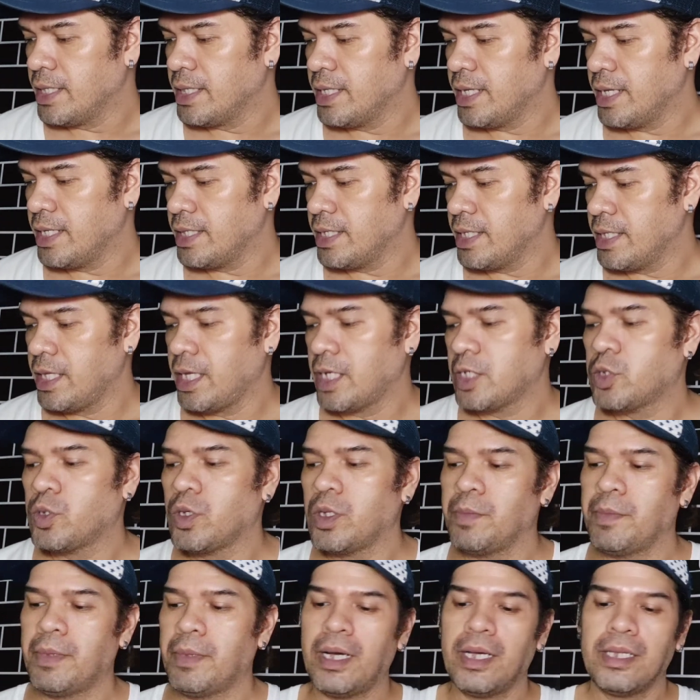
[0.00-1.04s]
Then, the next
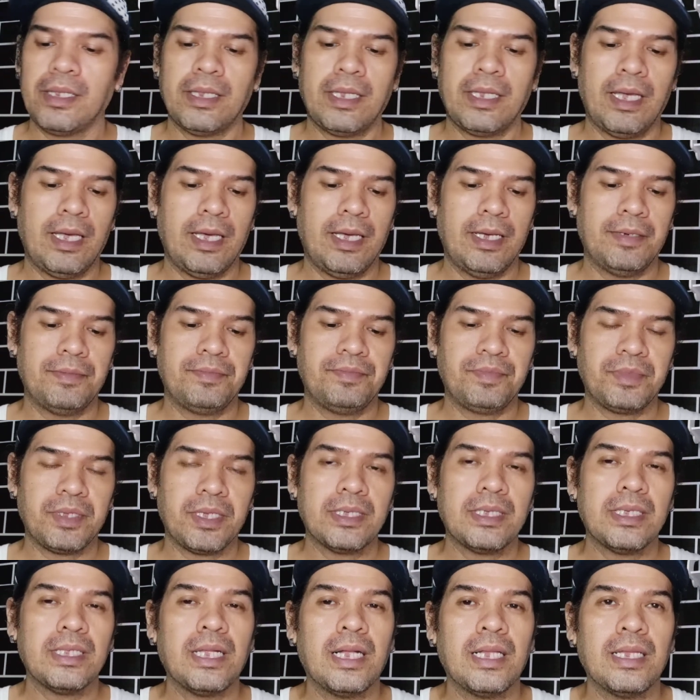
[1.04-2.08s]
one, makating.
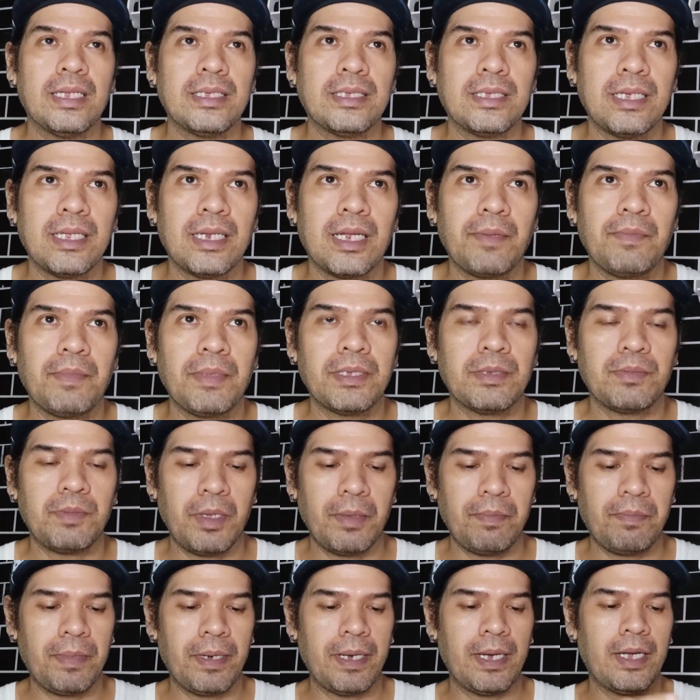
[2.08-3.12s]
Kasi dahil na sila mismo
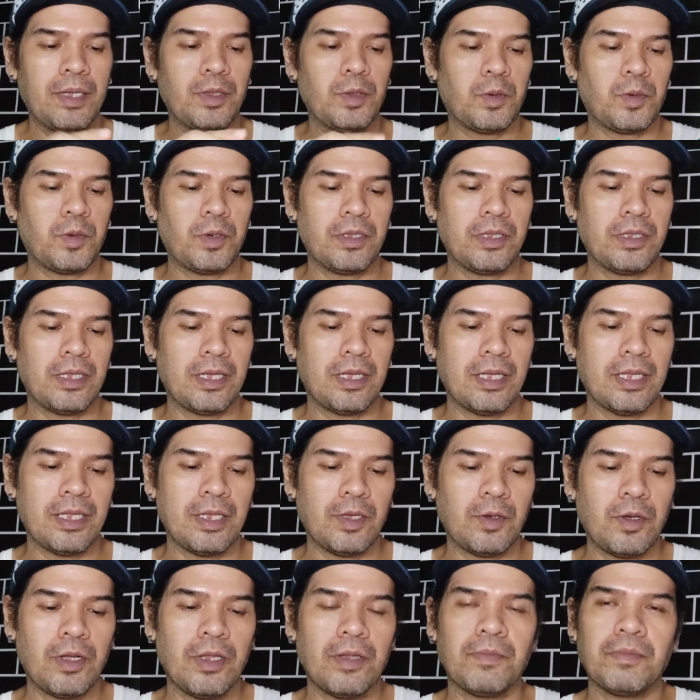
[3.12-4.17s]
yung pang ano ko.
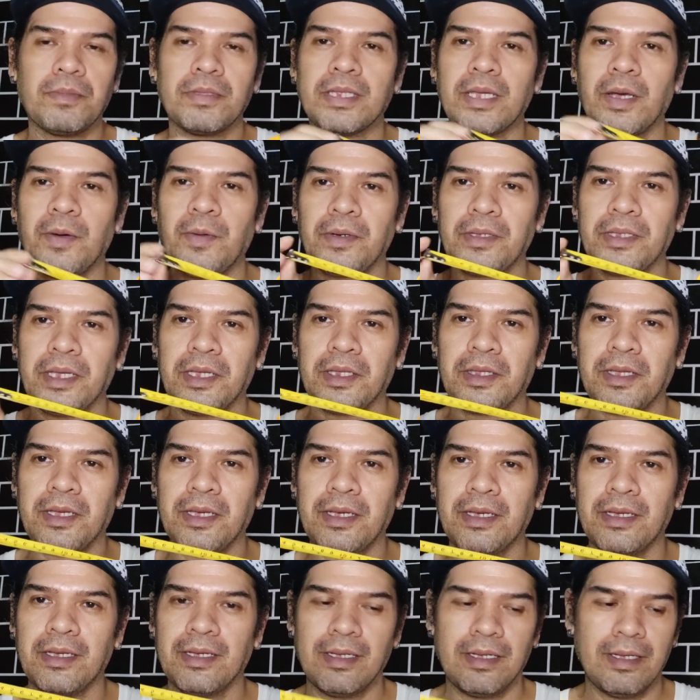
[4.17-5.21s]
Hindi ko alam yung tawag dito
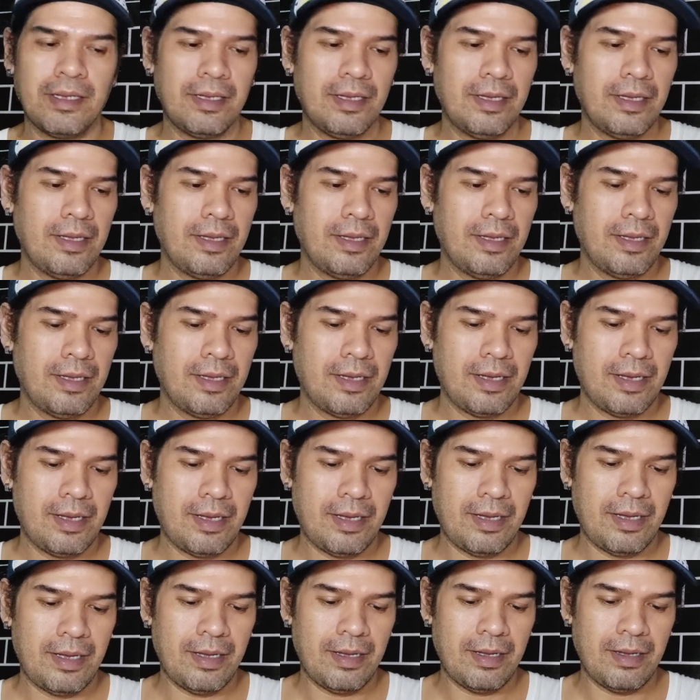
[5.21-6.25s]
eh
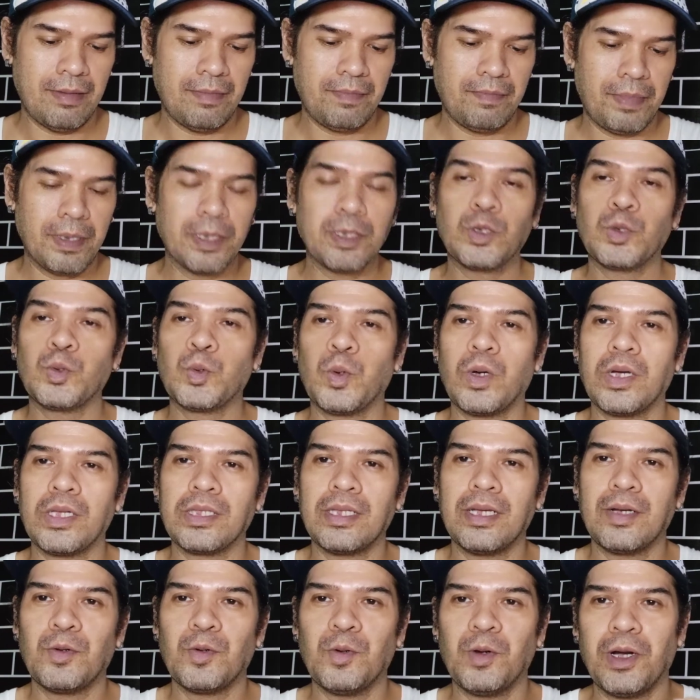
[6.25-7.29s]
uh, pangsukat
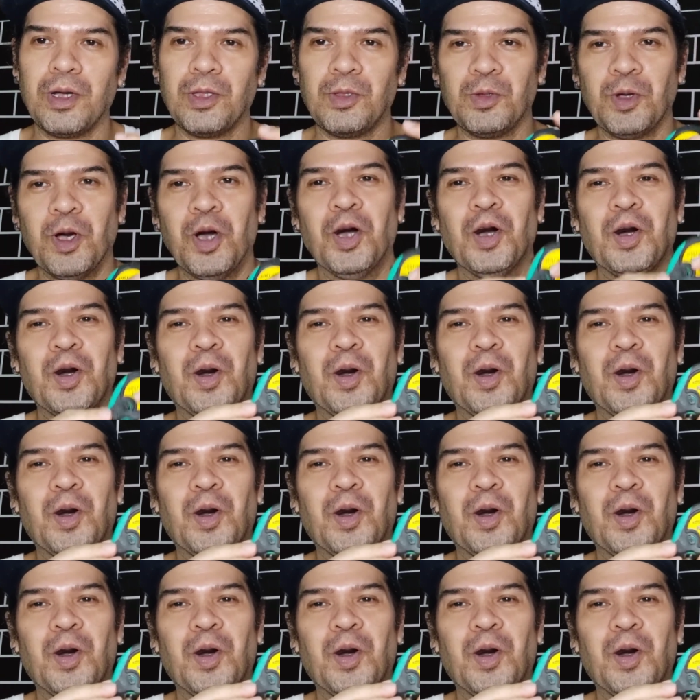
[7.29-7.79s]
ng kung ano.